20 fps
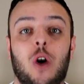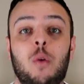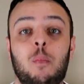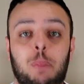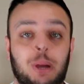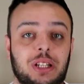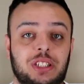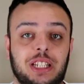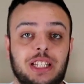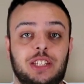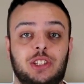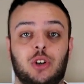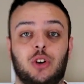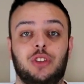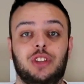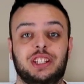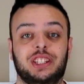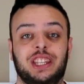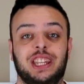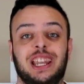a un
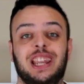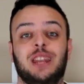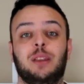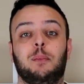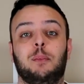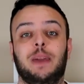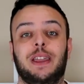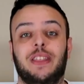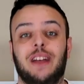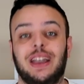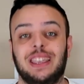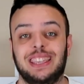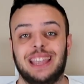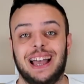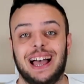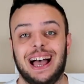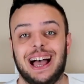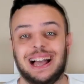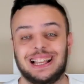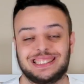pasito de tener
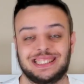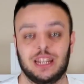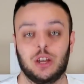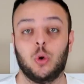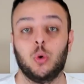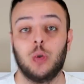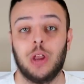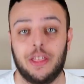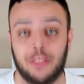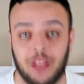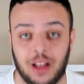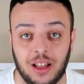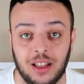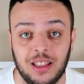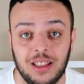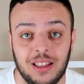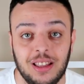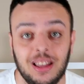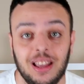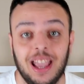medalla asegurada.
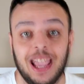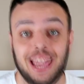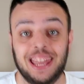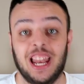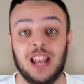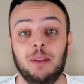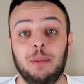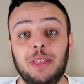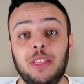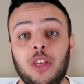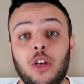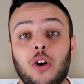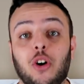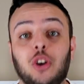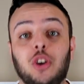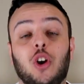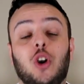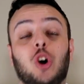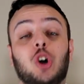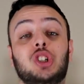En el vídeo
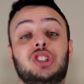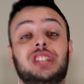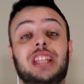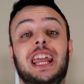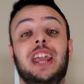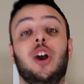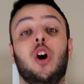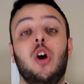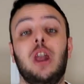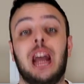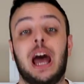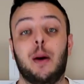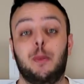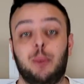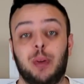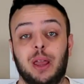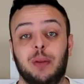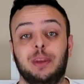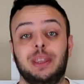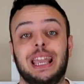de hoy os traigo
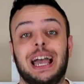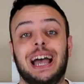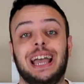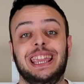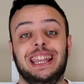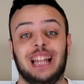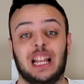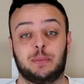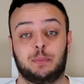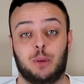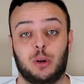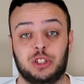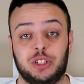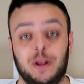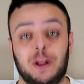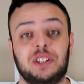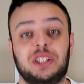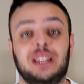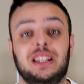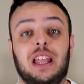la previa y las
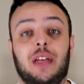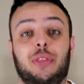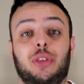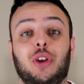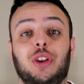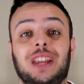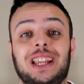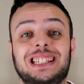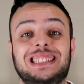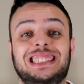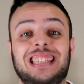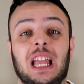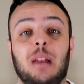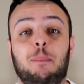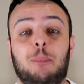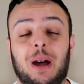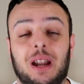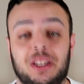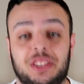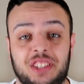posibles asignaciones
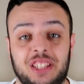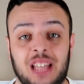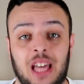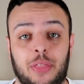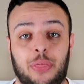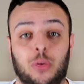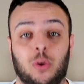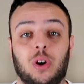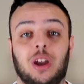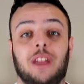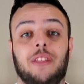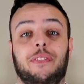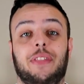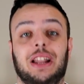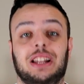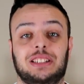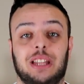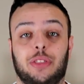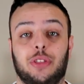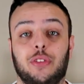del partidazo
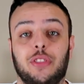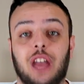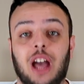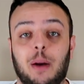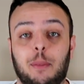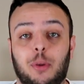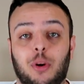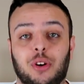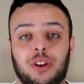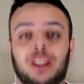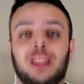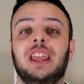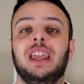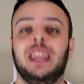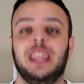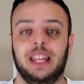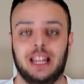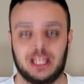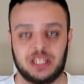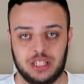entre la selección de Japón
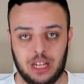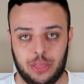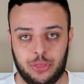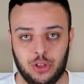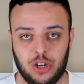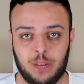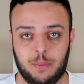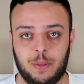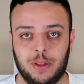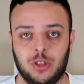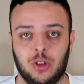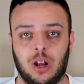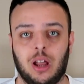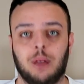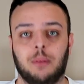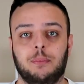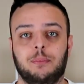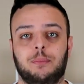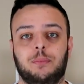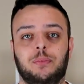y la selección española.